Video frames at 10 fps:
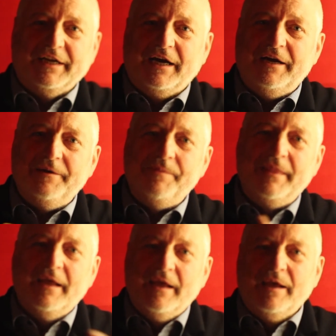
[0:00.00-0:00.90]
Aachen,
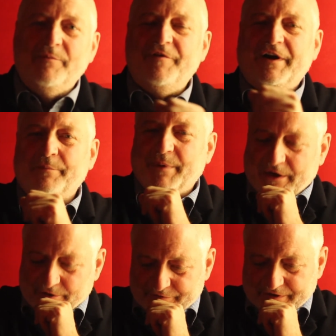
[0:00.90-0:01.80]
im
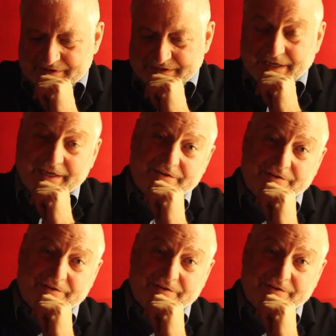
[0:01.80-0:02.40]
Frankenberger Viertel direkt